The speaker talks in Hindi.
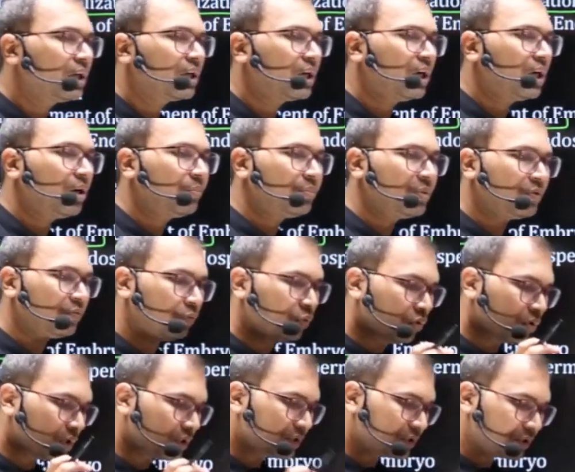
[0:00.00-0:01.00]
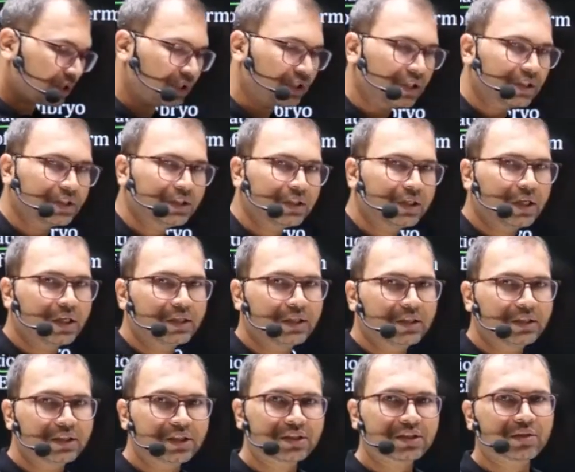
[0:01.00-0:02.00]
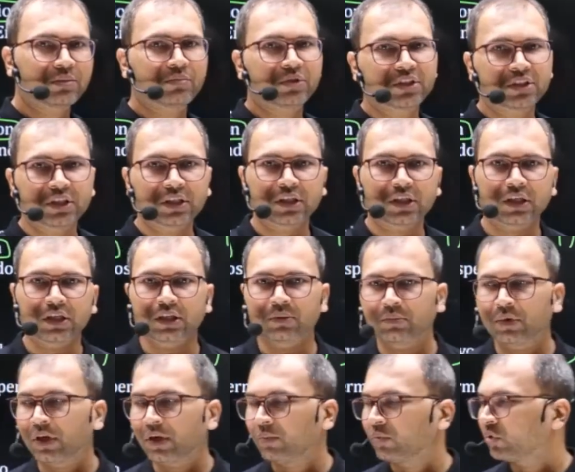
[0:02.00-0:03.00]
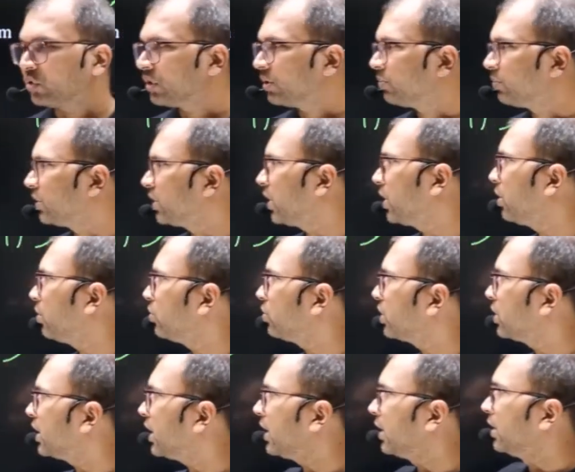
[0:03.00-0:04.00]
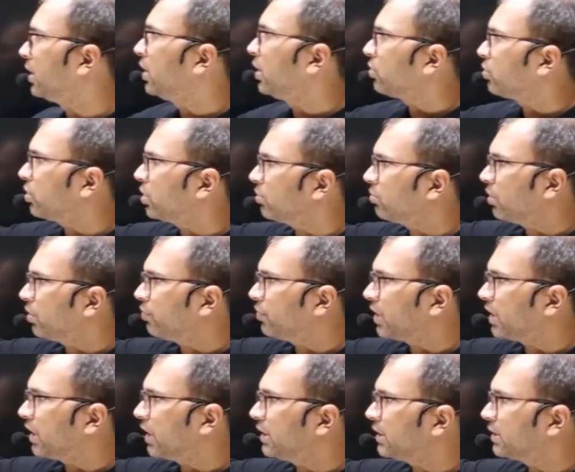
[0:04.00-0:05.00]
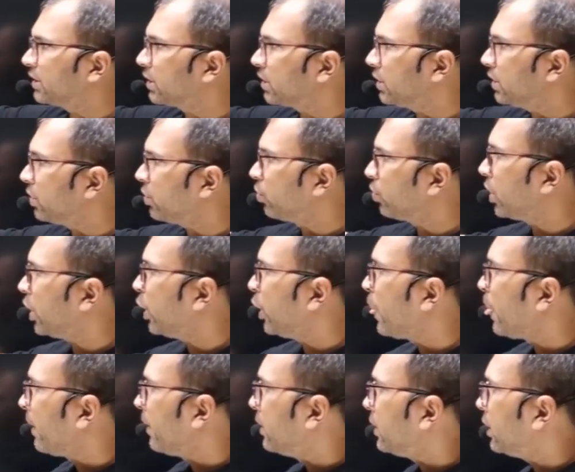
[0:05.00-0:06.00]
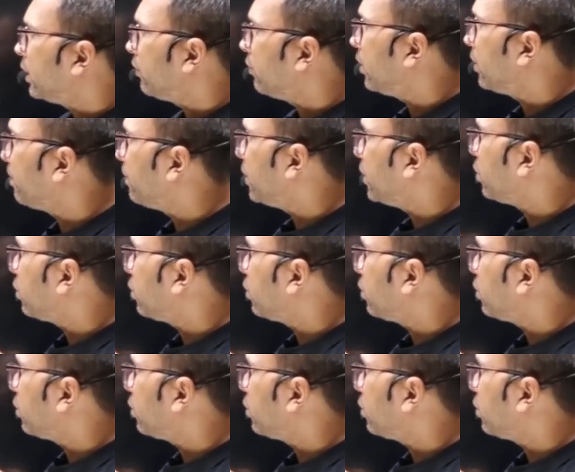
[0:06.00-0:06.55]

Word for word: कहाँ पर फोकस ज़्यादा देना है ये समझने के लिए मैं आपको ये बता रहा हूँ ठीक है तो डबल फर्टिलाइजेशन क्लियर हो गया डेवलपमेंट